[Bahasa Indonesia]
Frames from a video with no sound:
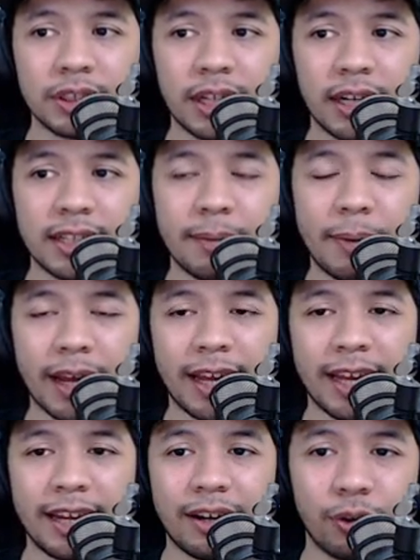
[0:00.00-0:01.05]
bagus karena dia
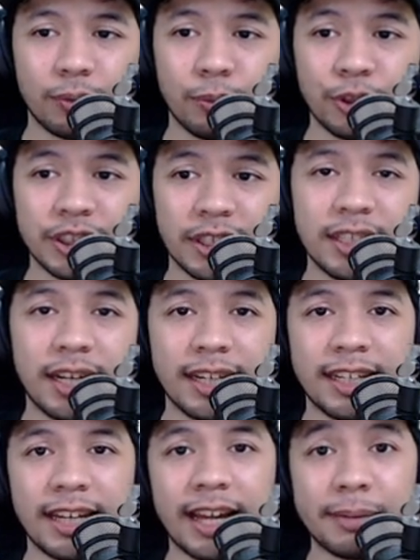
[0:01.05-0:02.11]
pakai root motion
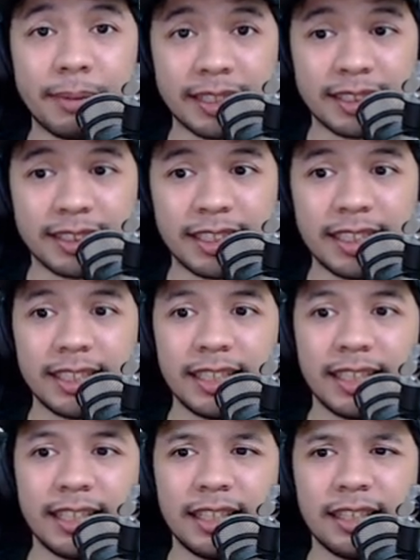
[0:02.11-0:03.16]
dari
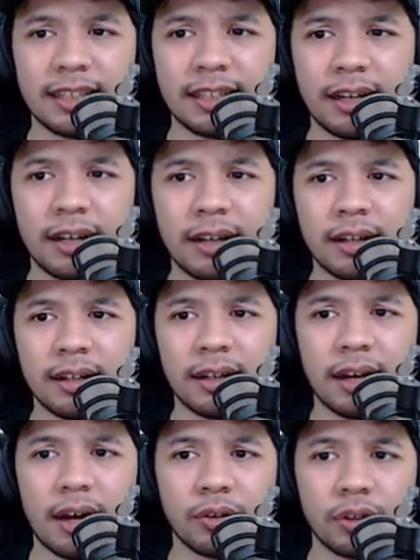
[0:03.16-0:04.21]
animasi either
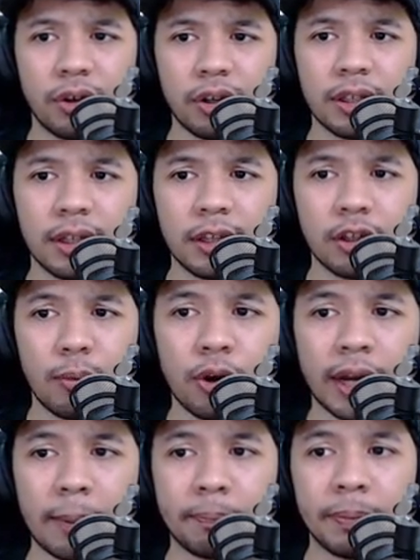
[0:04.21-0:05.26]
uh, author atau
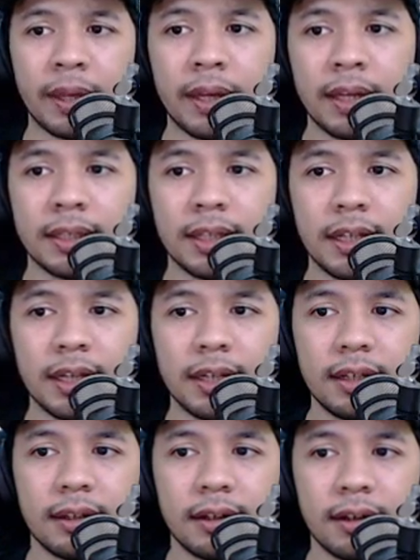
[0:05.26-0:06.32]
mocap.
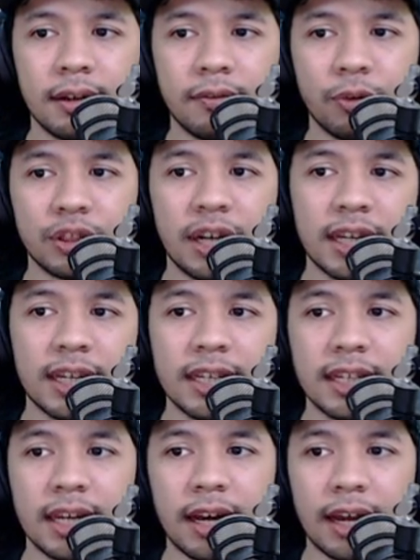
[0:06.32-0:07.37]
Jadi uh, eh, foot
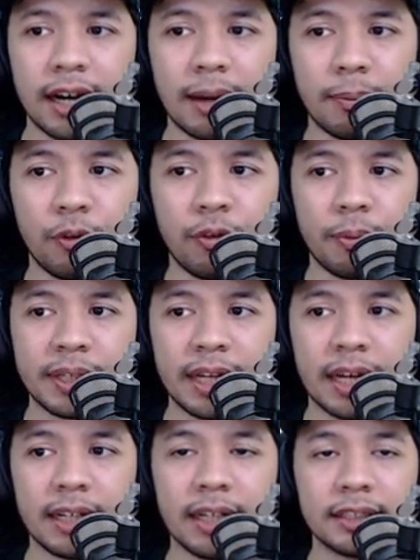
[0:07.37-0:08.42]
draggingnya karena
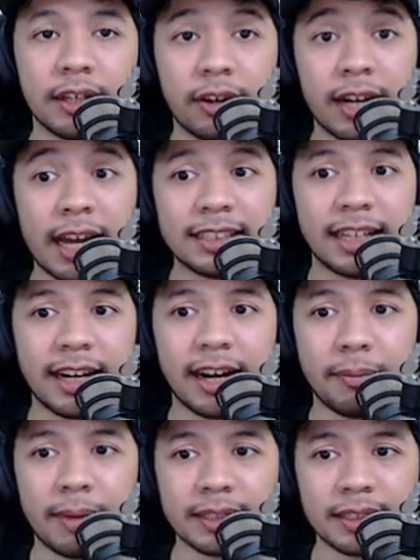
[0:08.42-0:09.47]
movementnya desynchronized dari
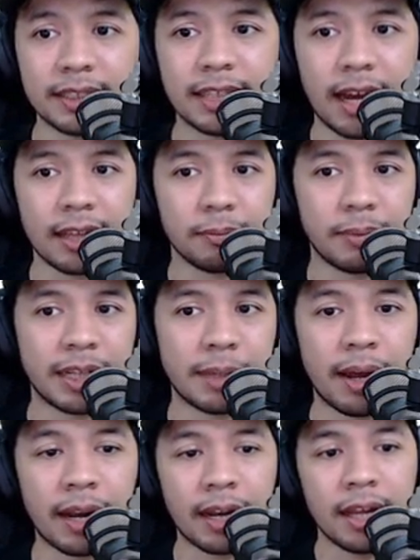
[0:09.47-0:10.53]
animasi sangat
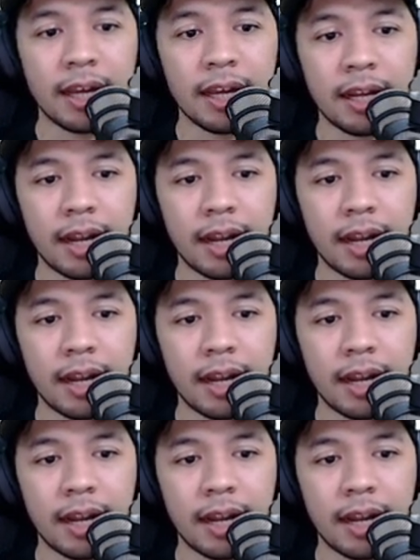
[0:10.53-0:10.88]
minimal.